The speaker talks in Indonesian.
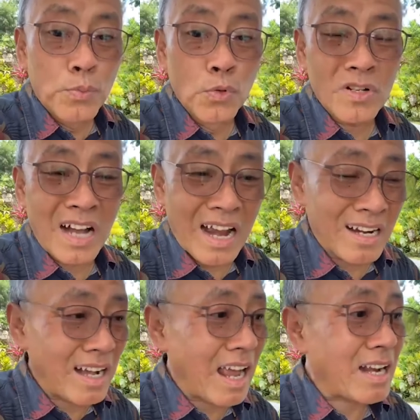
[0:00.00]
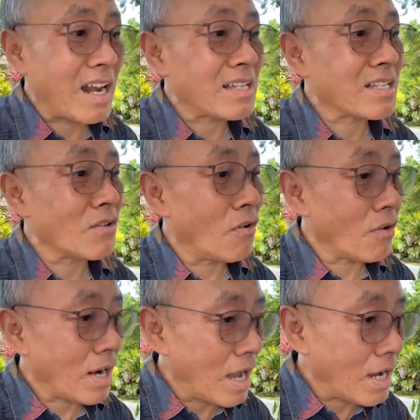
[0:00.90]
Bukan karena
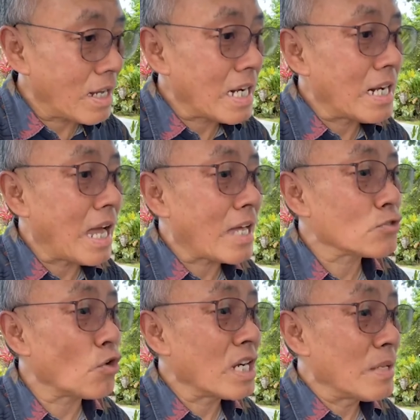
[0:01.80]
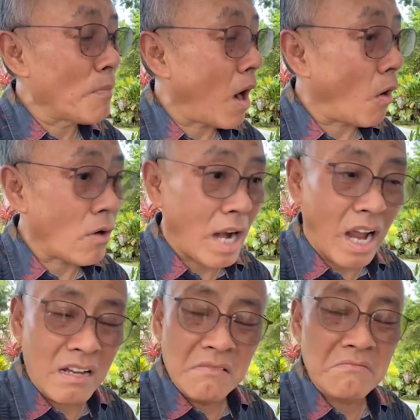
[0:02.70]
seorang atau lima
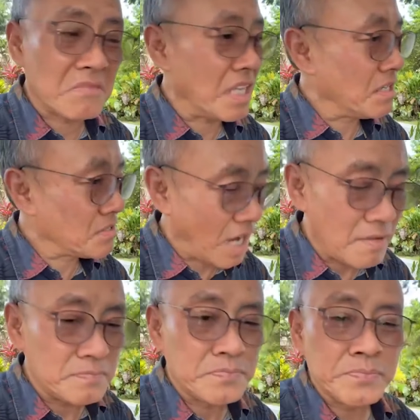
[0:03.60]
orang, tidak.